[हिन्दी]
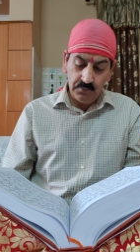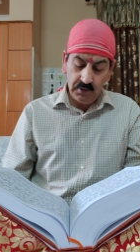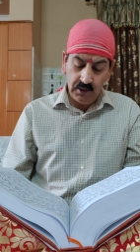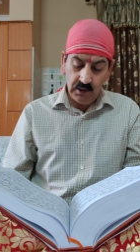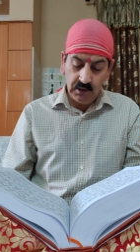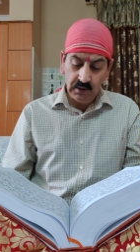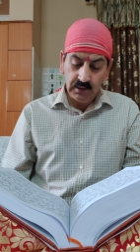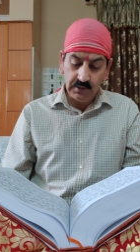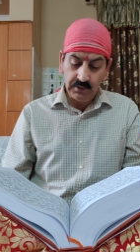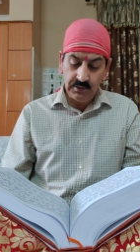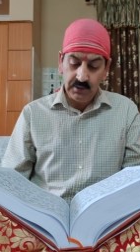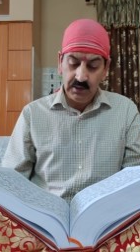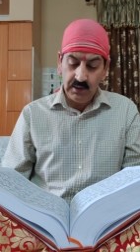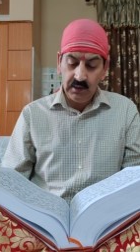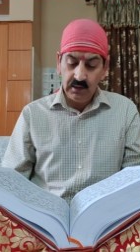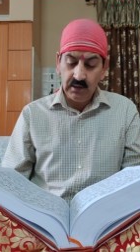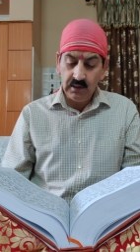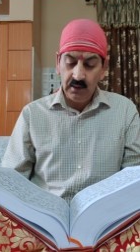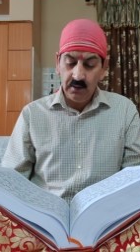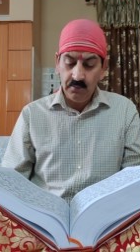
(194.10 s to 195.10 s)
वीर था
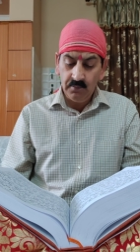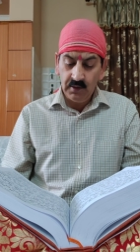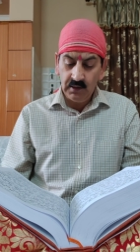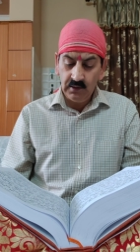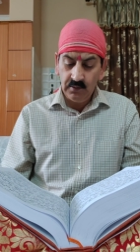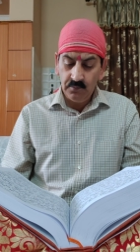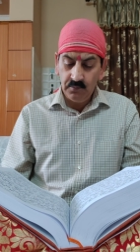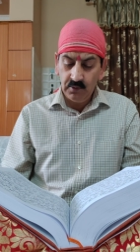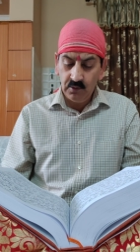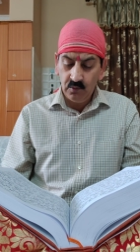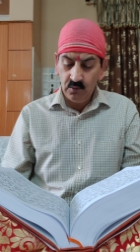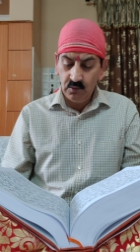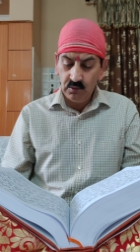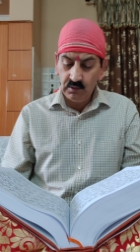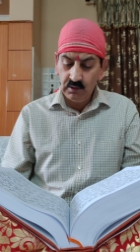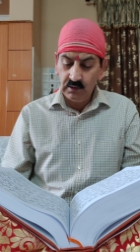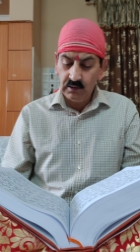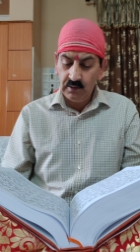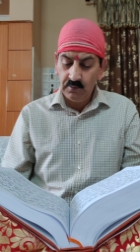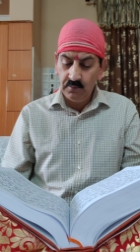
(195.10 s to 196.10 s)
सीता मन
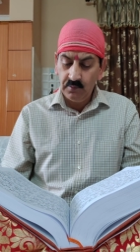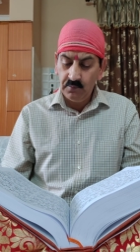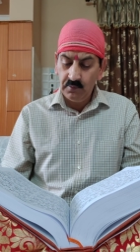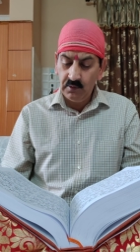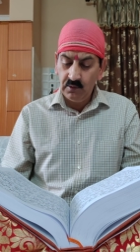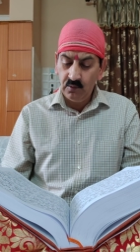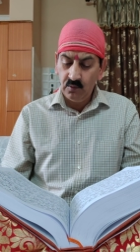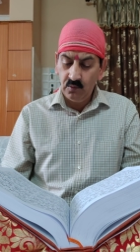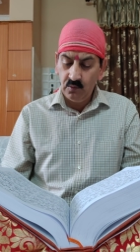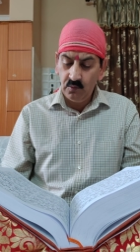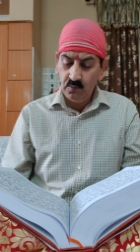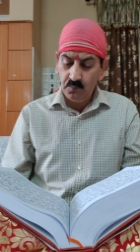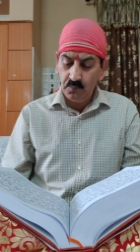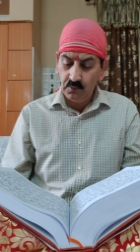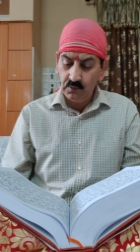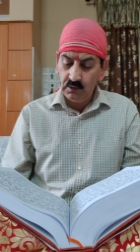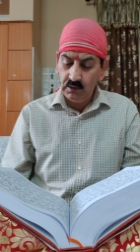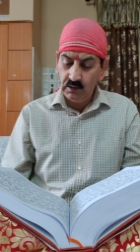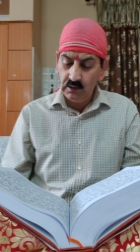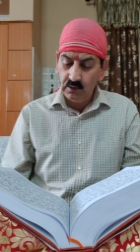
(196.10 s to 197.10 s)
भरोस तब वेऊ
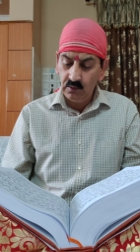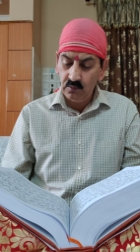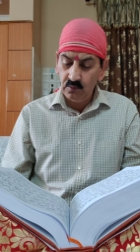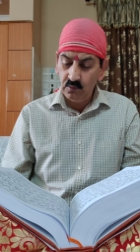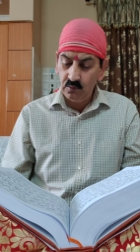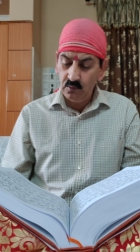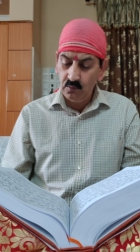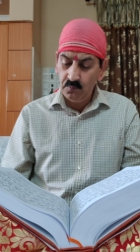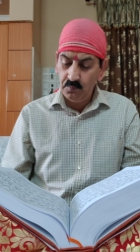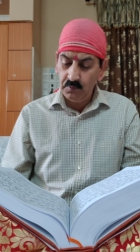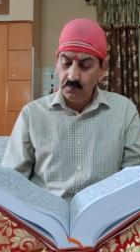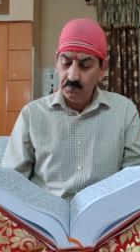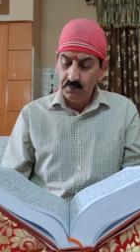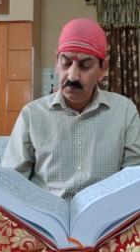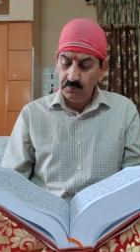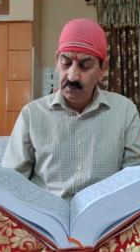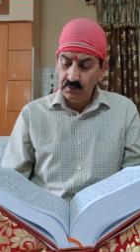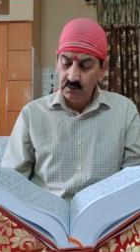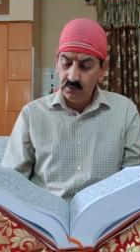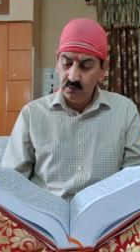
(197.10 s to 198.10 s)
पुनि लघु रूप
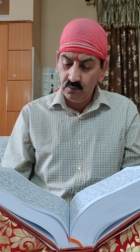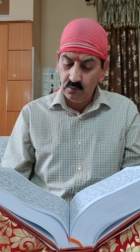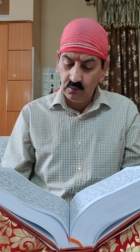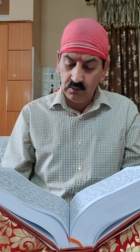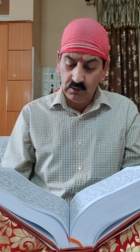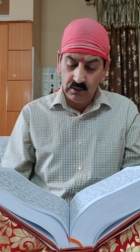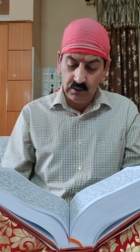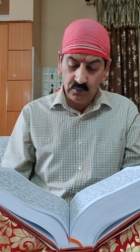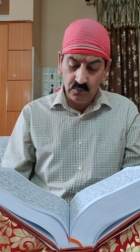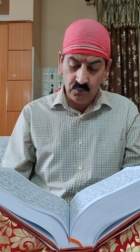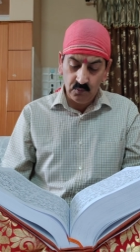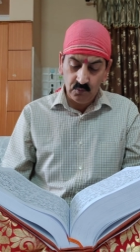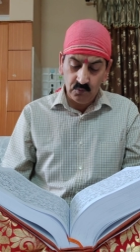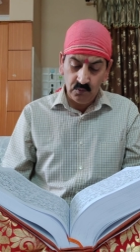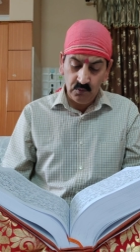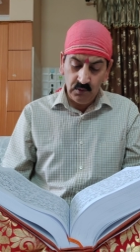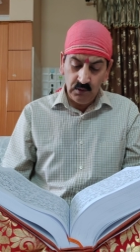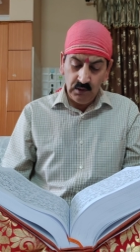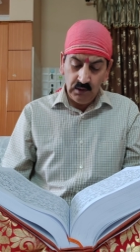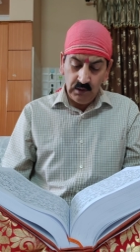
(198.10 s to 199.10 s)
पवन सुत ले
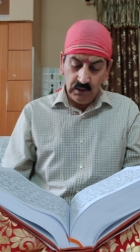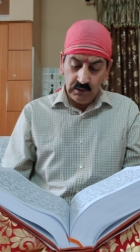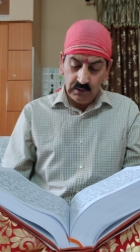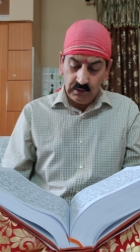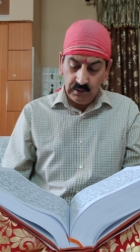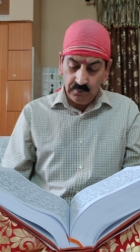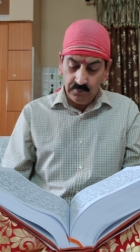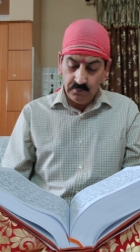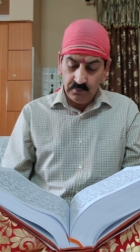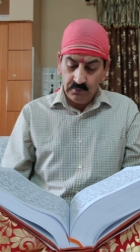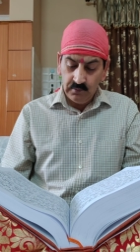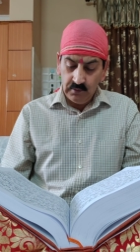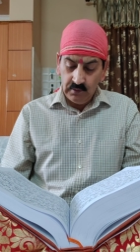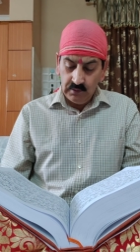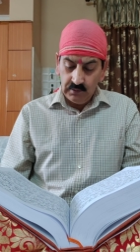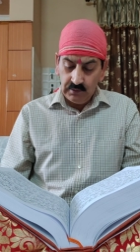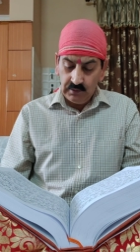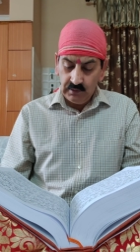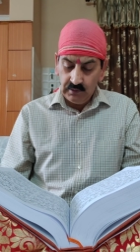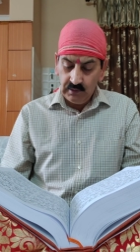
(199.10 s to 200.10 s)
तब
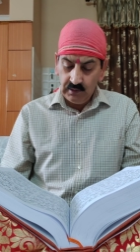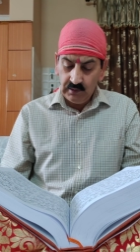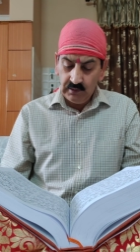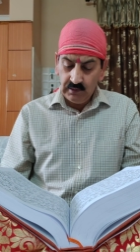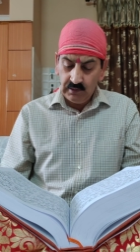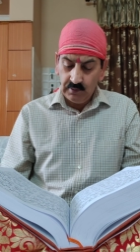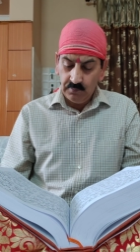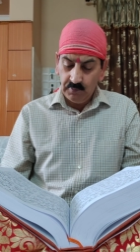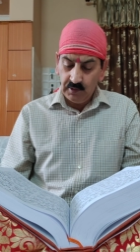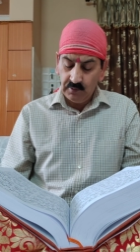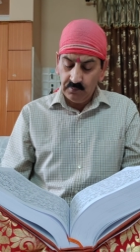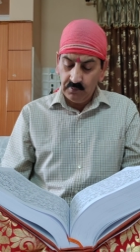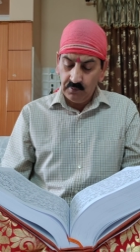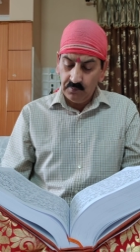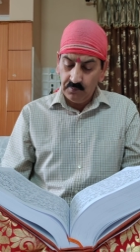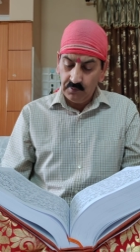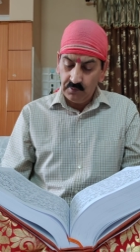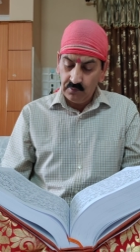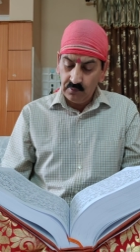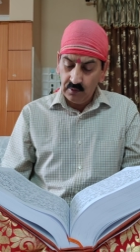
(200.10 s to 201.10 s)
सीता जी के मन
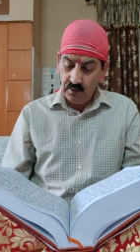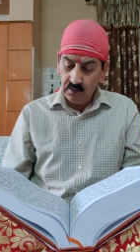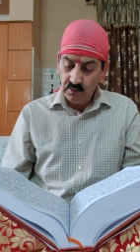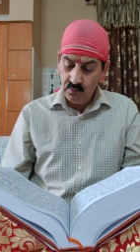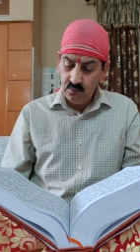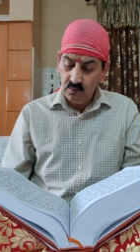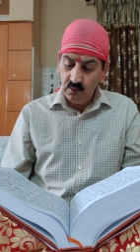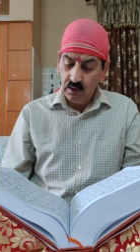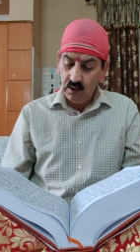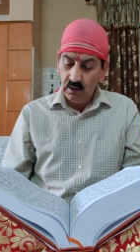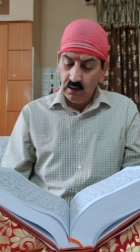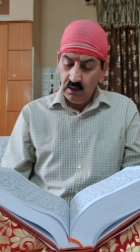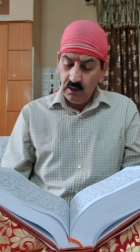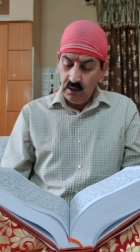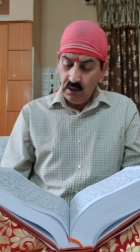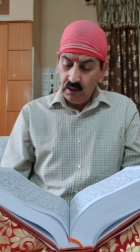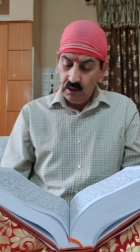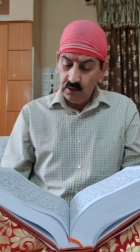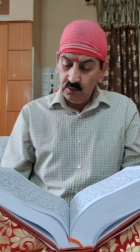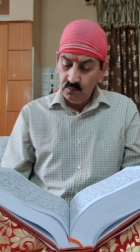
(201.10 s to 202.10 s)
में विश्वास हुआ
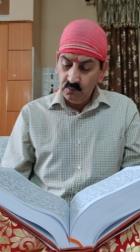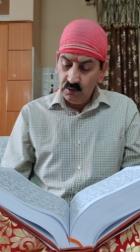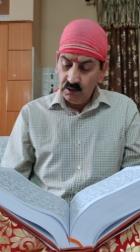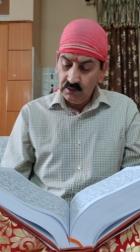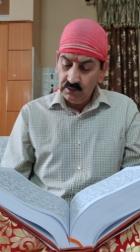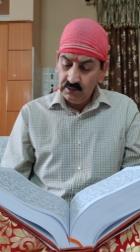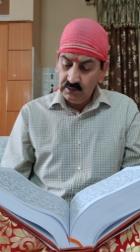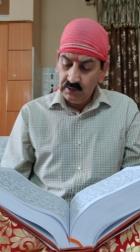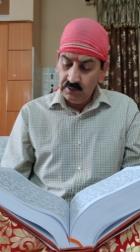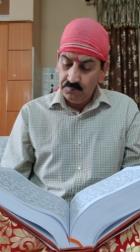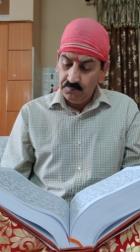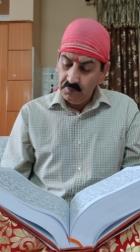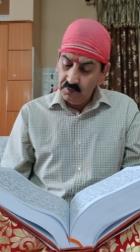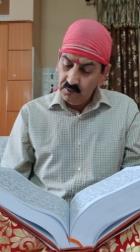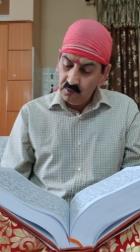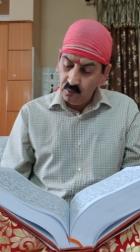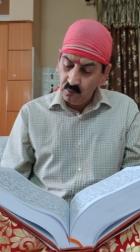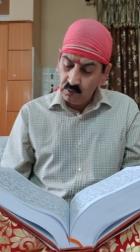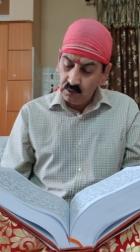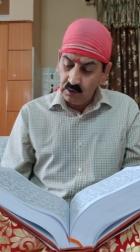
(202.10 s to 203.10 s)
हनुमान जी ने फिर
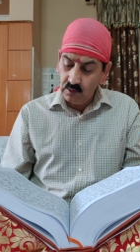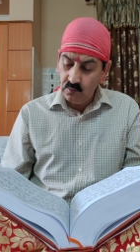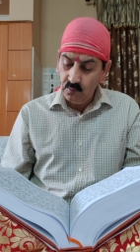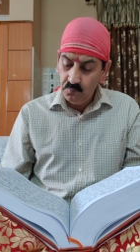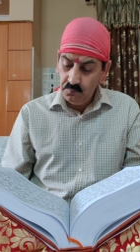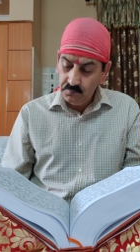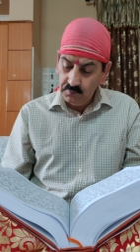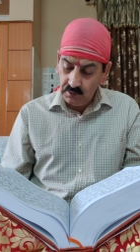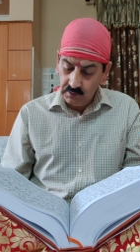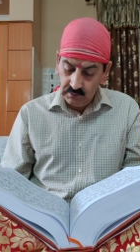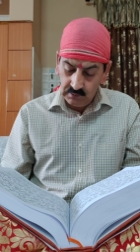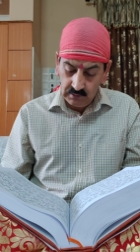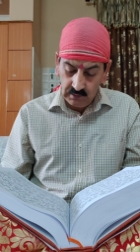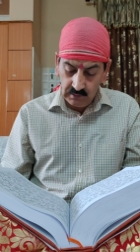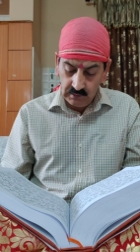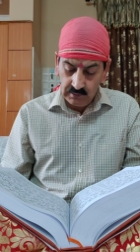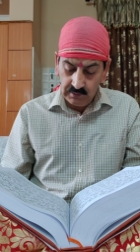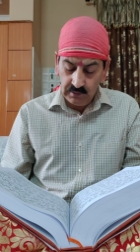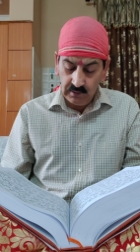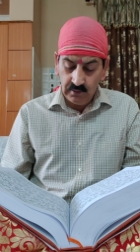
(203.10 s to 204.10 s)
छोटा रूप धारण
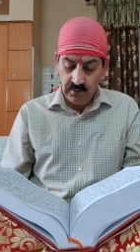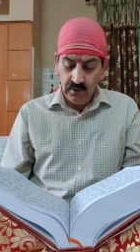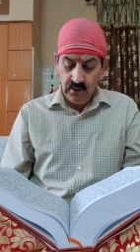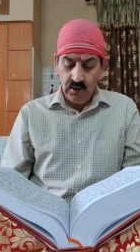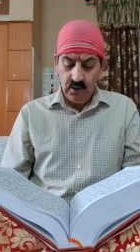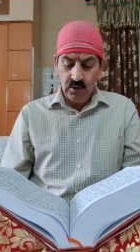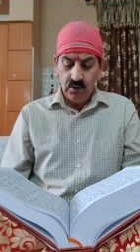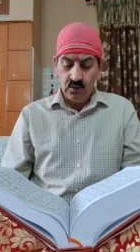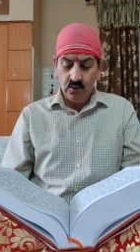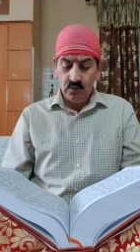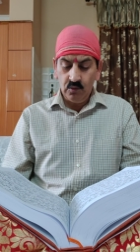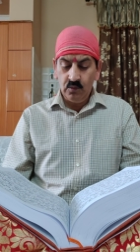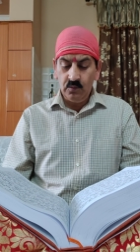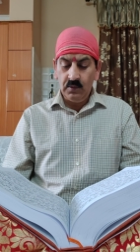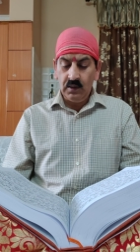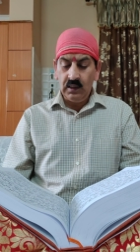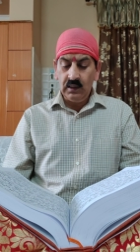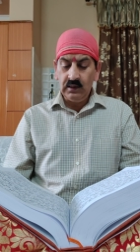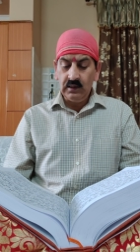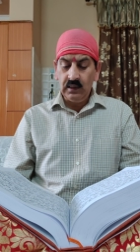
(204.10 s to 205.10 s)
कर लिया सुनु
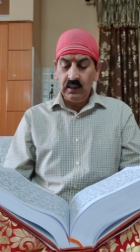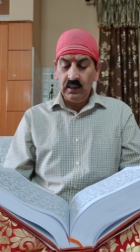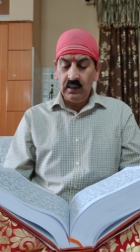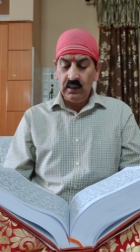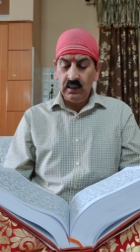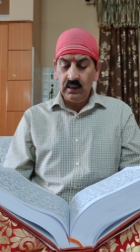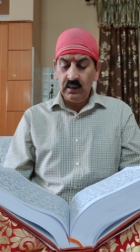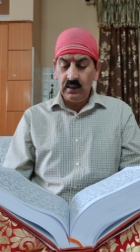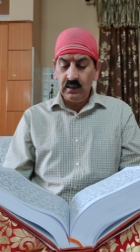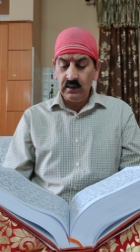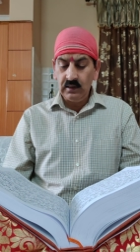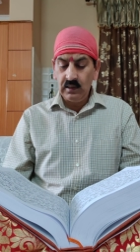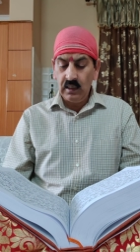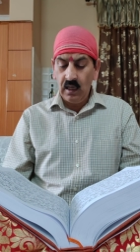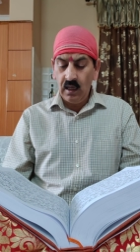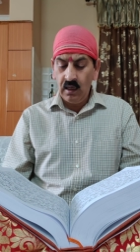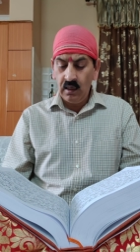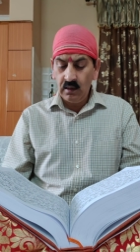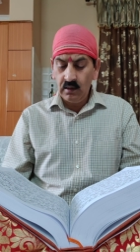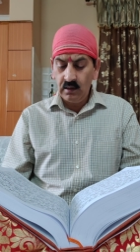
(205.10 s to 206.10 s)
माता
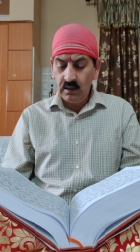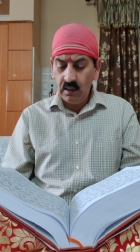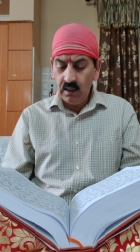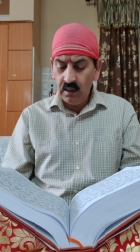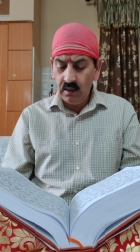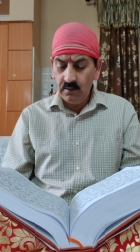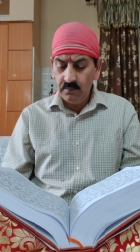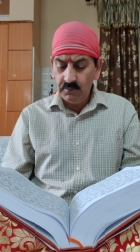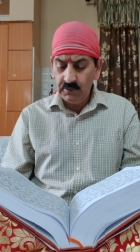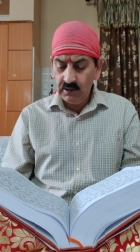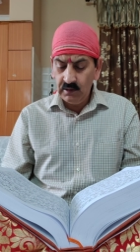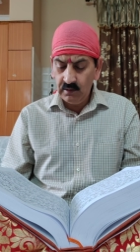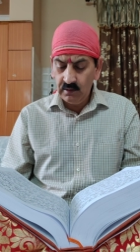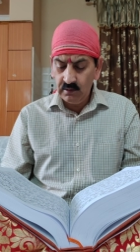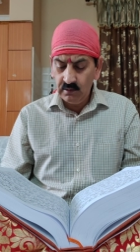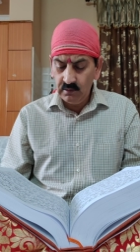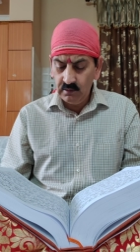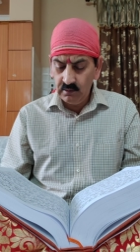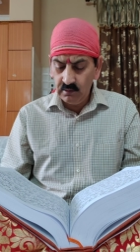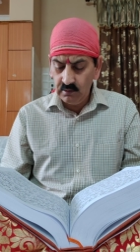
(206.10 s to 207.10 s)
साखा
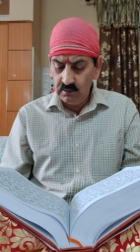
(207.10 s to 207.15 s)
मृग